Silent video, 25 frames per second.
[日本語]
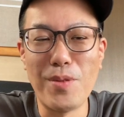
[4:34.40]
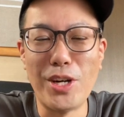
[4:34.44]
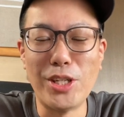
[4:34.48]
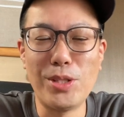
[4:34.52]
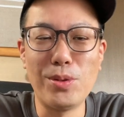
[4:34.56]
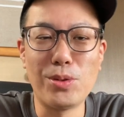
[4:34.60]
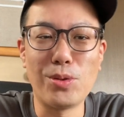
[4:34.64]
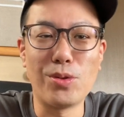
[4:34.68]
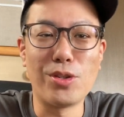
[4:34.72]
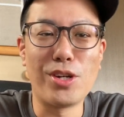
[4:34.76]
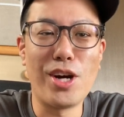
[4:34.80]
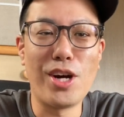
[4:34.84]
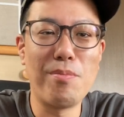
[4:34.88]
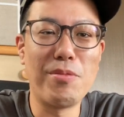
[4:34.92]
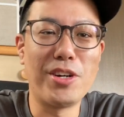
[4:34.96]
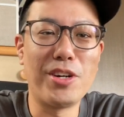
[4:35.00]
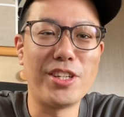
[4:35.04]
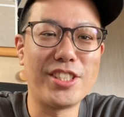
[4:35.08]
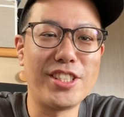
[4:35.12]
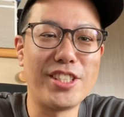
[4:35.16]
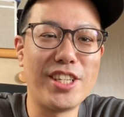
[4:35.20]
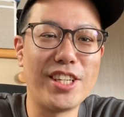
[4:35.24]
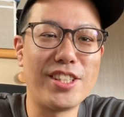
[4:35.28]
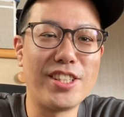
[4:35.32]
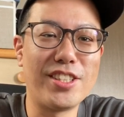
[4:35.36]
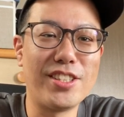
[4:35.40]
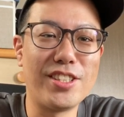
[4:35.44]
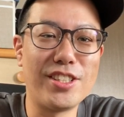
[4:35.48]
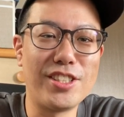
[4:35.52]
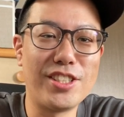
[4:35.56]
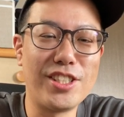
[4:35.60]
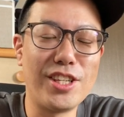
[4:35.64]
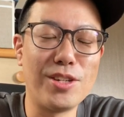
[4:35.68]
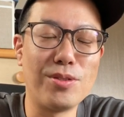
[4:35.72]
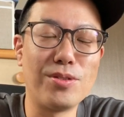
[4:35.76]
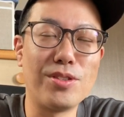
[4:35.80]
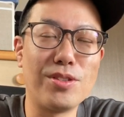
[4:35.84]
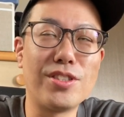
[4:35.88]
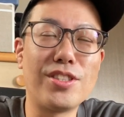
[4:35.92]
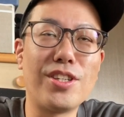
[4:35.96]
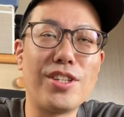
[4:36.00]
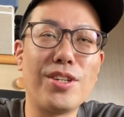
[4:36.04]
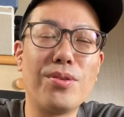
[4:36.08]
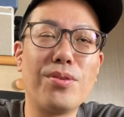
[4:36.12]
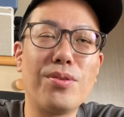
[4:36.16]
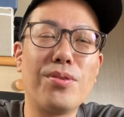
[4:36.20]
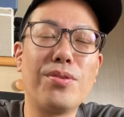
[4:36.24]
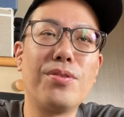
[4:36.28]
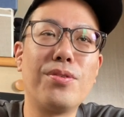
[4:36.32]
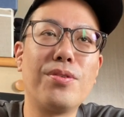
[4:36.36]
まあ一応ちょっと我慢してや、してるんですけ
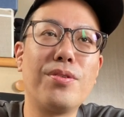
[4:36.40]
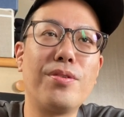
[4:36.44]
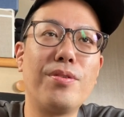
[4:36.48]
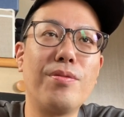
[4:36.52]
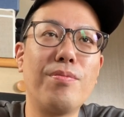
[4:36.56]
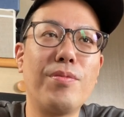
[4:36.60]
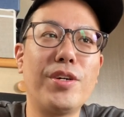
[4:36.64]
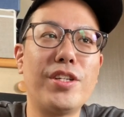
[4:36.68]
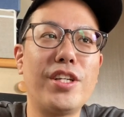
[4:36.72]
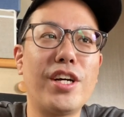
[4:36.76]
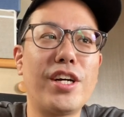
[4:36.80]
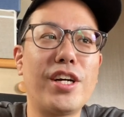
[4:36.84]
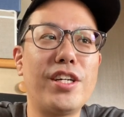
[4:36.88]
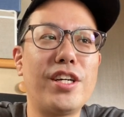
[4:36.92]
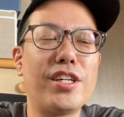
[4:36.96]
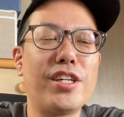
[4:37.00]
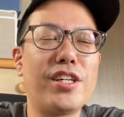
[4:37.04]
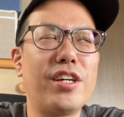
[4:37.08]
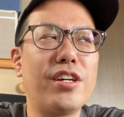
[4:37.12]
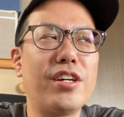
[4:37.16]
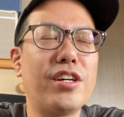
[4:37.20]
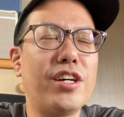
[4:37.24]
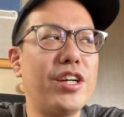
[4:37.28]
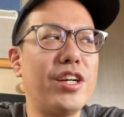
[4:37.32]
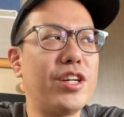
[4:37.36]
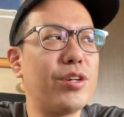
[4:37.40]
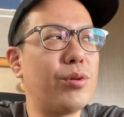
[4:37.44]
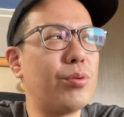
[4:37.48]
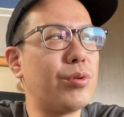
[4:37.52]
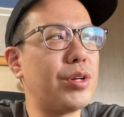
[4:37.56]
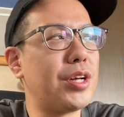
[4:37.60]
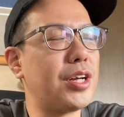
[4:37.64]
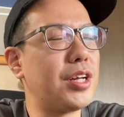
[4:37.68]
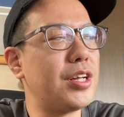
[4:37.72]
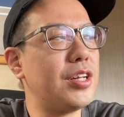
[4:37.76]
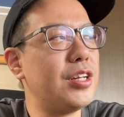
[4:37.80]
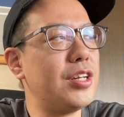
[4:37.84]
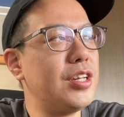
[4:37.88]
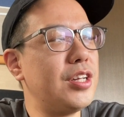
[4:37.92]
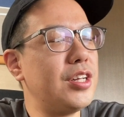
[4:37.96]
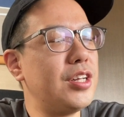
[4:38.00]
ど、まあなかなか彼これ、